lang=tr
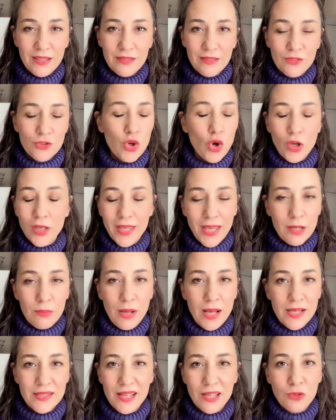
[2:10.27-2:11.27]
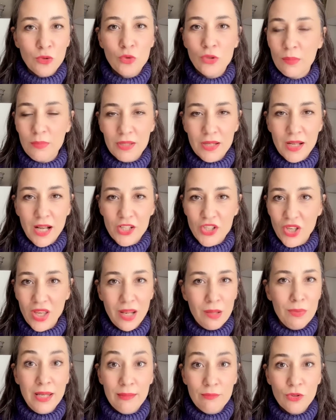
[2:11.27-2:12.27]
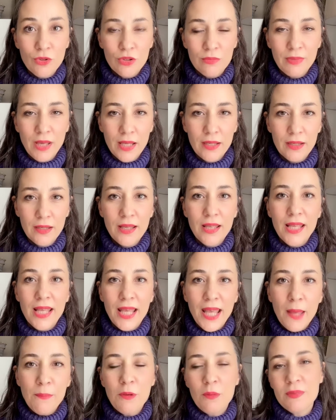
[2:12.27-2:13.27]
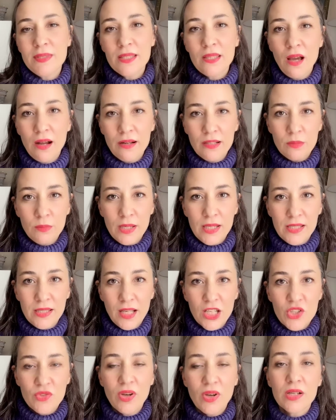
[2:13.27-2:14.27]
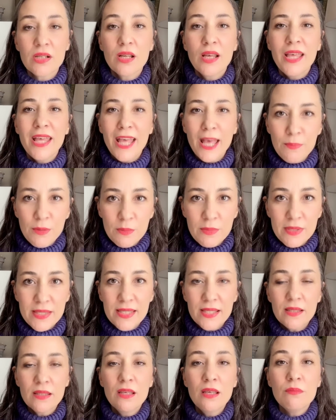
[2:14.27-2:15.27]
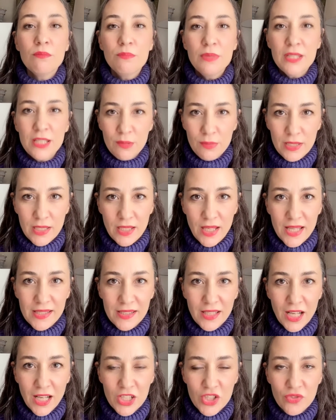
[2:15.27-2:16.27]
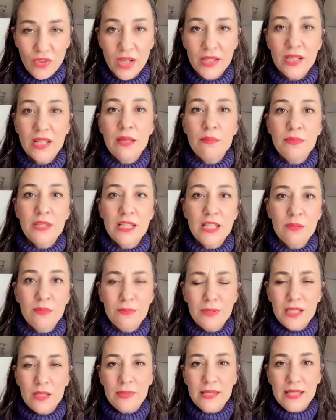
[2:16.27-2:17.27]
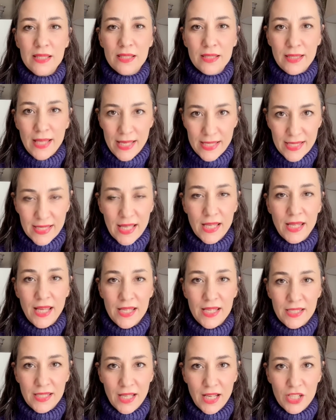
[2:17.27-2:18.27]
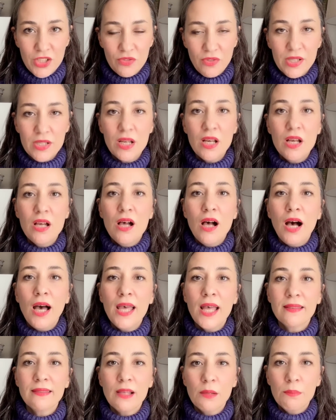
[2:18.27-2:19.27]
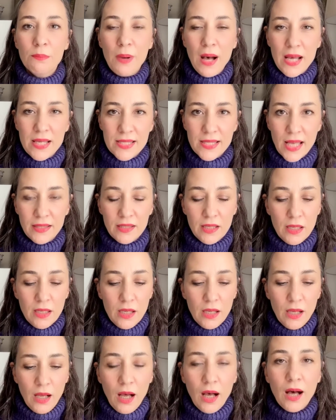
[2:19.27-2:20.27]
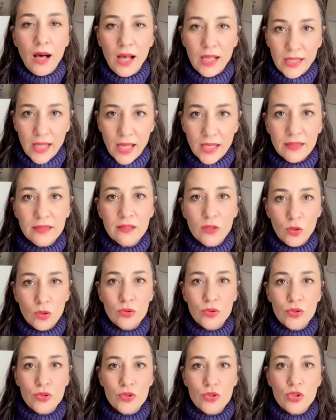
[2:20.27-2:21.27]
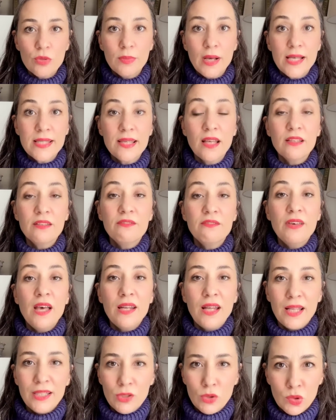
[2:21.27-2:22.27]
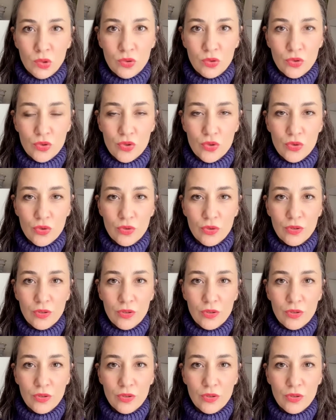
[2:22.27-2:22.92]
çok kere bazen günde birkaç kere bilemiyorum yani. Hepimizin yardıma ihtiyacı var. Hepimizin birbirine ihtiyacı var. Birbirimizin desteğine ihtiyacı var. Hayatta bazen alan oluruz, bazen veren oluruz.